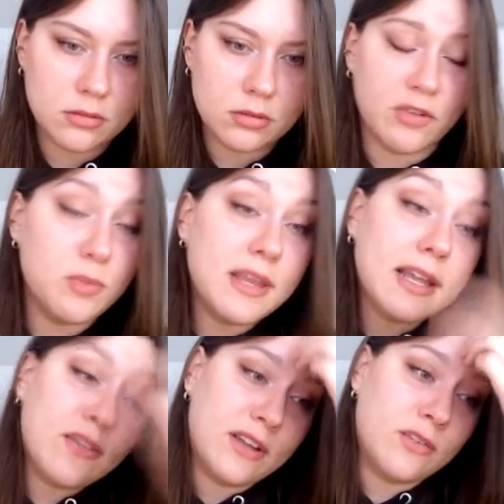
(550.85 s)
J'avais
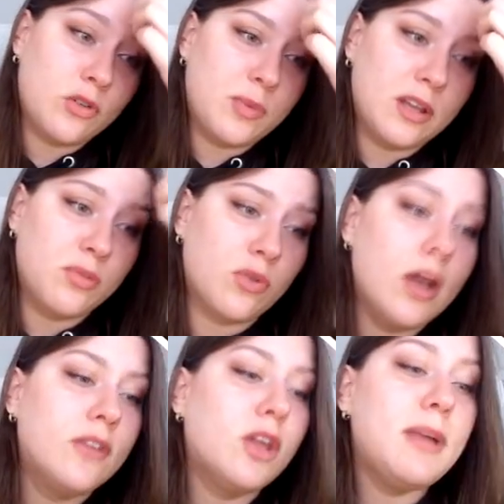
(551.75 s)
oublié qu'il fallait s'occuper des besoins.
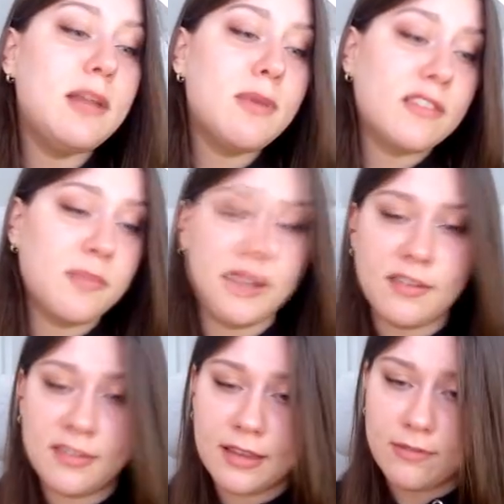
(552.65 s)
Non mais les mains, c'est pas
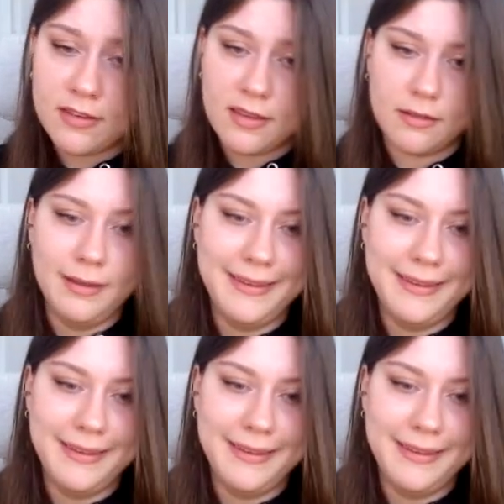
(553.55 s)
nécessaire, vas-y.